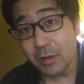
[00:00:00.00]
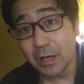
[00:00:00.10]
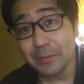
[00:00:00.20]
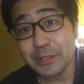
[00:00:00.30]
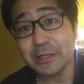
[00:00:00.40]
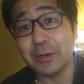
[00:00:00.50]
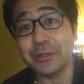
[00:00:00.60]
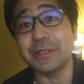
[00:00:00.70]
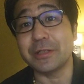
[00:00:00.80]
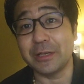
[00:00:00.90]
あれ見せた方が
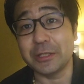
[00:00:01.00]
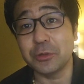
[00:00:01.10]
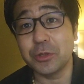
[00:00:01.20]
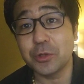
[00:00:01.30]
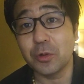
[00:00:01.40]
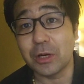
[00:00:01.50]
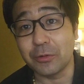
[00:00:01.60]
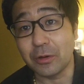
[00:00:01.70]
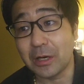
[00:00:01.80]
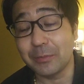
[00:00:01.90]
いいですかね上陸許可
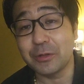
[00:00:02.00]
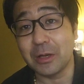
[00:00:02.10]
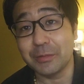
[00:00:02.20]
の紙とか